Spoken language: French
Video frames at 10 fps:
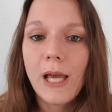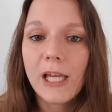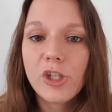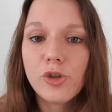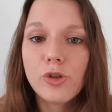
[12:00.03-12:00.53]
la
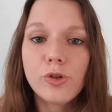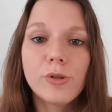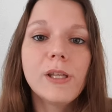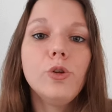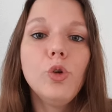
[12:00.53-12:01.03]
régence de
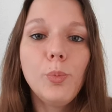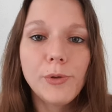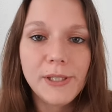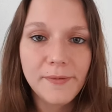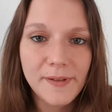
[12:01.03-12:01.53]
ses deux
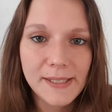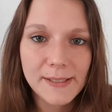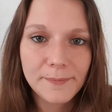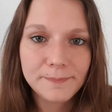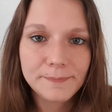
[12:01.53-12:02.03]
petits-fils.